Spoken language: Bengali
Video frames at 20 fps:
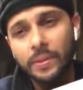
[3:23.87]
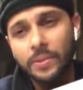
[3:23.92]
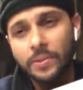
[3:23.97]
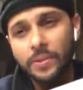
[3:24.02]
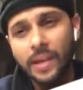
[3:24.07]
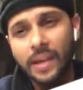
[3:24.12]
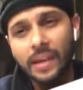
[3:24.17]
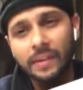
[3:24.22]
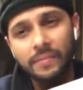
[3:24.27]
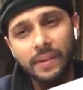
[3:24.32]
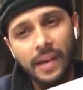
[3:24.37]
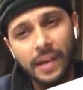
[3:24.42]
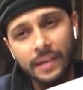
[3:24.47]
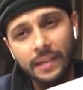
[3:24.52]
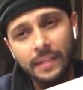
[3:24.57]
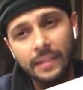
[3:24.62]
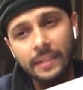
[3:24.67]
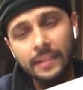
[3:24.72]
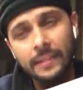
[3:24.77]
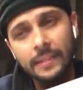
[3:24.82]
সো আই হ্যাভ এন
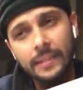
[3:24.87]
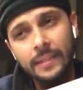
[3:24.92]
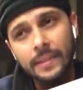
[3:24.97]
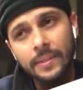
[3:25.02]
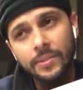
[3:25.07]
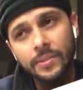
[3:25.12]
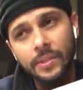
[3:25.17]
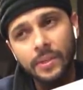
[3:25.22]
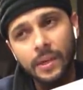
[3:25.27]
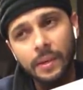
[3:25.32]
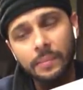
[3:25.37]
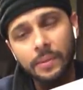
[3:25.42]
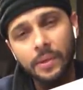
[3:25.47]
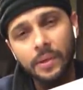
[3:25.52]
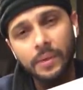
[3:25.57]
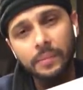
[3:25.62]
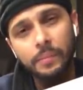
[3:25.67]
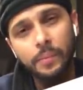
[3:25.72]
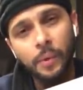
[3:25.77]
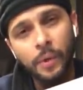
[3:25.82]
আইডিয়া সো আমি
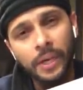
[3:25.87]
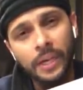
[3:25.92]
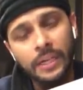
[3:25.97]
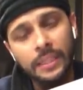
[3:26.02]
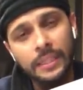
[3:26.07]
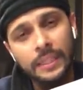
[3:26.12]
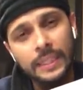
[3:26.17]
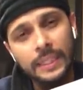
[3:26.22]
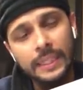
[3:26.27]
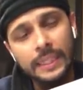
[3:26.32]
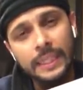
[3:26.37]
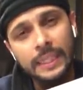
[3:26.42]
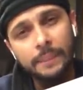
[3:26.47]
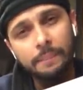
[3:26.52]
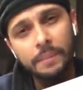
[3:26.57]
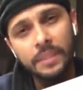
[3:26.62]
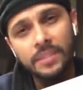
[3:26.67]
অনেক ফকিরদেরকে